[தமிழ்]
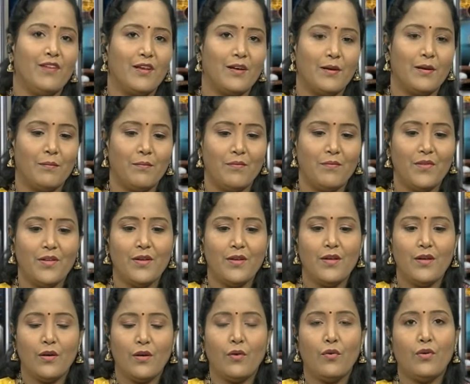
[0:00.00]
விளக்கம்
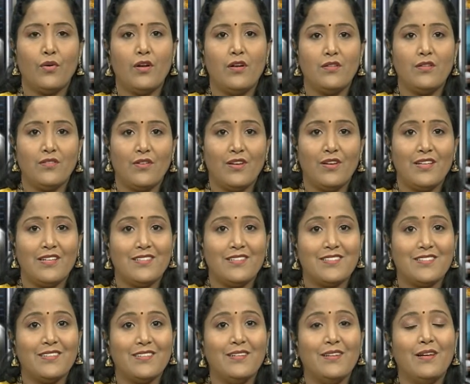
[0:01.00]
குரல்
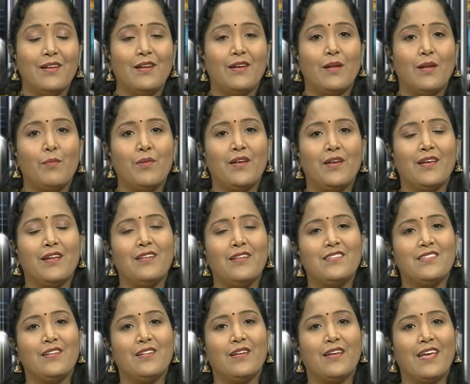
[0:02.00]
சொல்லியாச்சு நம்ம
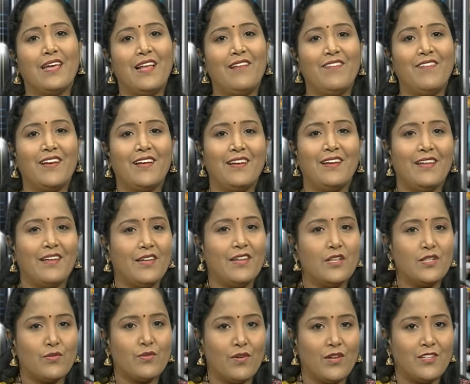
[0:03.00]
நிகழ்ச்சியில் கேள்விகள்
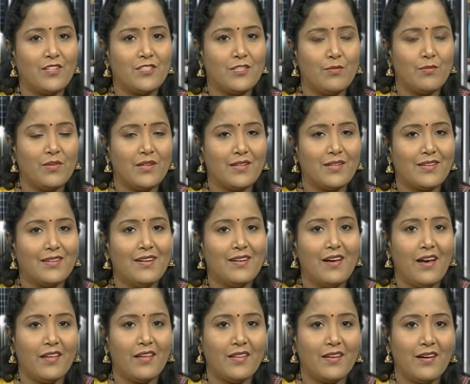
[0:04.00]
நிறைய சுவாரஸ்யமாக
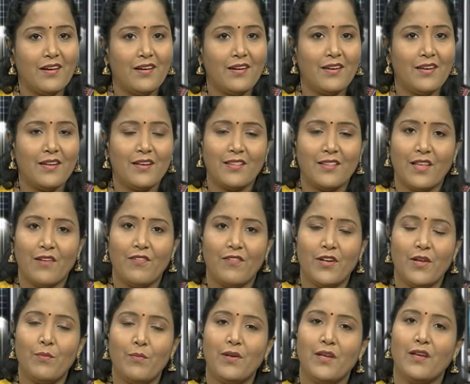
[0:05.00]
இருக்குது அதுக்காக நீங்கள்
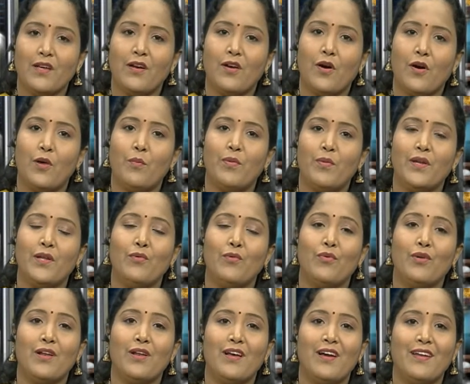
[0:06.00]
தவறாமல் நீங்கள் கால் பண்ணி
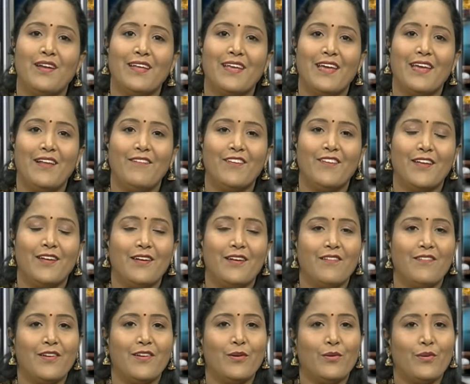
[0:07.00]
உங்களுக்கான கேள்வி என்ன
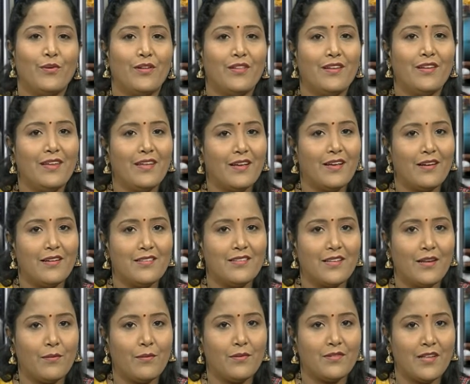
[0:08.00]
வேணுன்றது நீங்களே
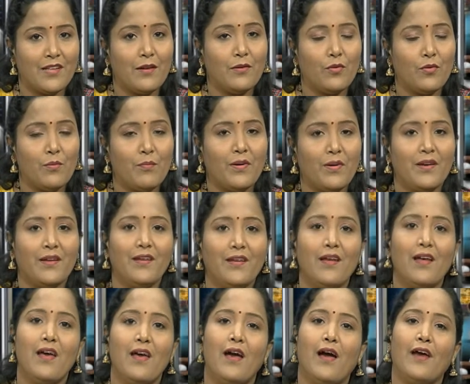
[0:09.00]
செல செலக்டும் பண்ணி
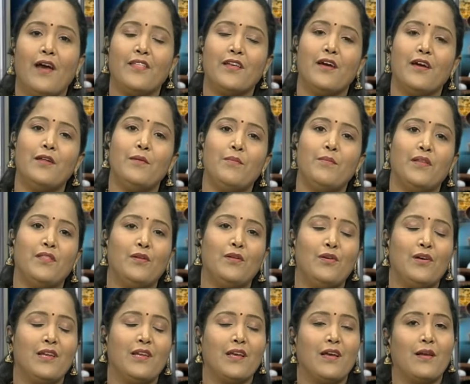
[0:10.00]
அதுக்கான
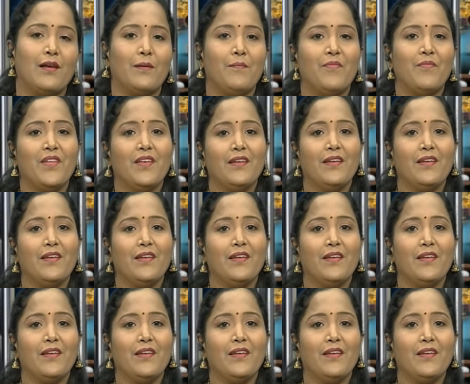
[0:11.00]
பதிலும் அளிக்கலாம்